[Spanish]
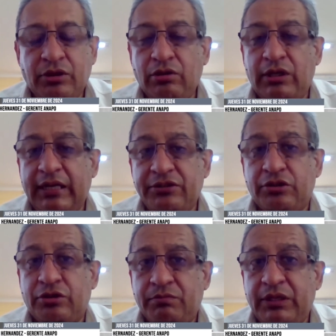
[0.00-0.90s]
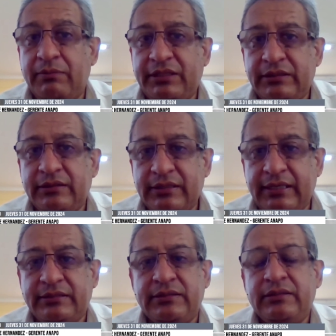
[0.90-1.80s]
Solo el año
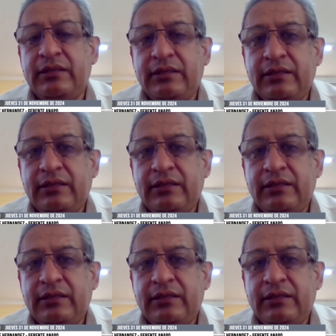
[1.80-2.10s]
2023